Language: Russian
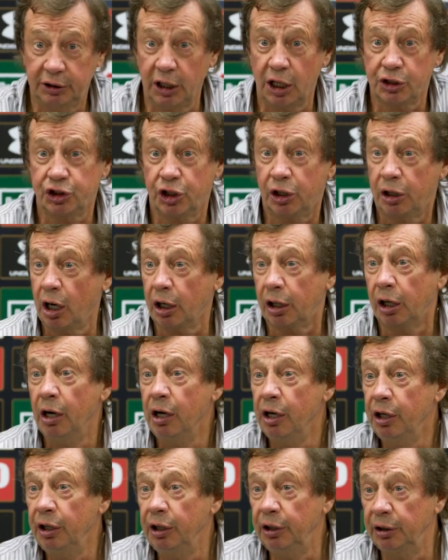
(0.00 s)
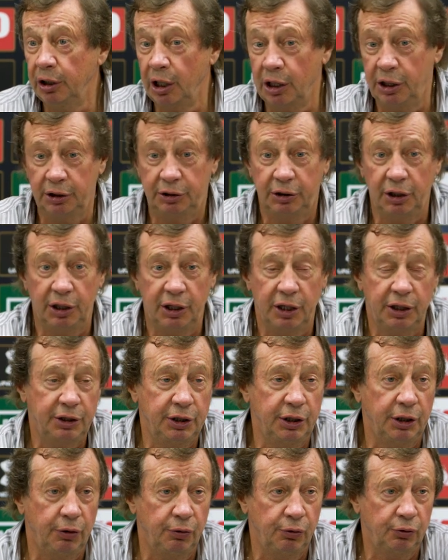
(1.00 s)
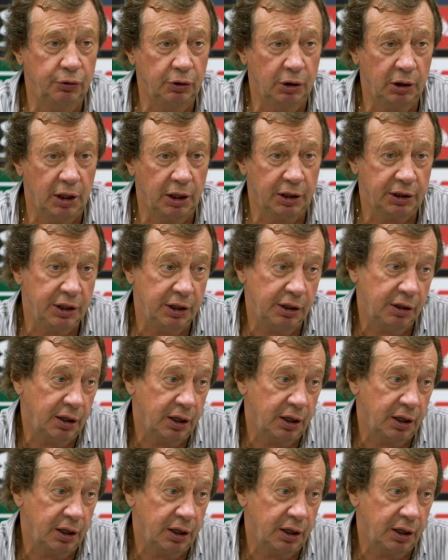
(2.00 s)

Так же, как и на это реагируют игроки.